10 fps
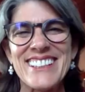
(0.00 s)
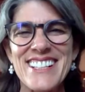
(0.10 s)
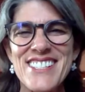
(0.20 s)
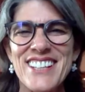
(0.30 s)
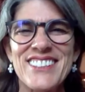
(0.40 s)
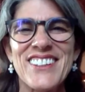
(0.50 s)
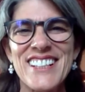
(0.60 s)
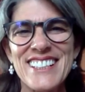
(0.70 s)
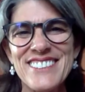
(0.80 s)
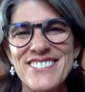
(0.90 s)

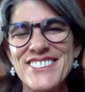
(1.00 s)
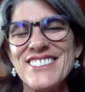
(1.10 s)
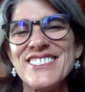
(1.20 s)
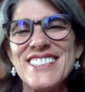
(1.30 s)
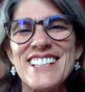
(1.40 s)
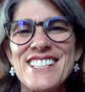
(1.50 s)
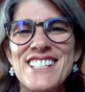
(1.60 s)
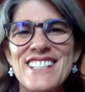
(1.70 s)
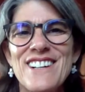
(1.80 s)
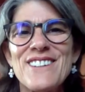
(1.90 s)
trajetória do futuro,
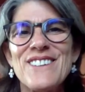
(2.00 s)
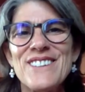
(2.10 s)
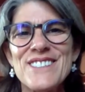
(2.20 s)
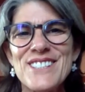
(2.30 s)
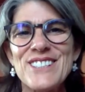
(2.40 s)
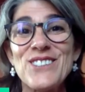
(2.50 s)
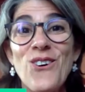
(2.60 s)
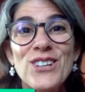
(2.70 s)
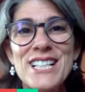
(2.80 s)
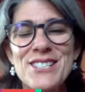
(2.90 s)
acho que ao longo de
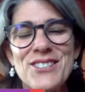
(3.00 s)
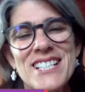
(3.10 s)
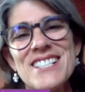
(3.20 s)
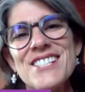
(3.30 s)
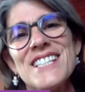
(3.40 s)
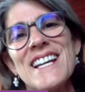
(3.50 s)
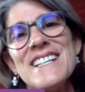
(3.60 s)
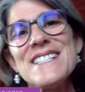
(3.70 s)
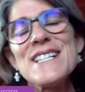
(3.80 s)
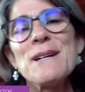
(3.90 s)
toda a sua
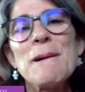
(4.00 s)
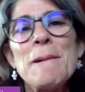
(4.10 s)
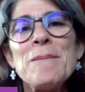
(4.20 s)
existência,